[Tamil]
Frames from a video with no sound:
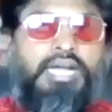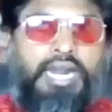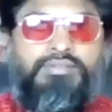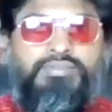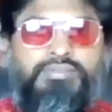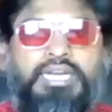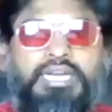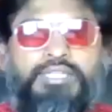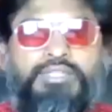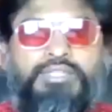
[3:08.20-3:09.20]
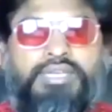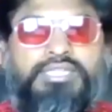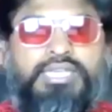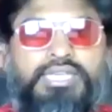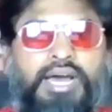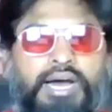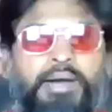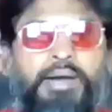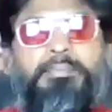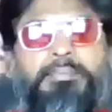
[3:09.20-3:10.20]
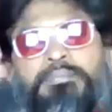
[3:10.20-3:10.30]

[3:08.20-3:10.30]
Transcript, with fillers: அல்லது வீட்டிலேயே தொழில் செய்யலாம்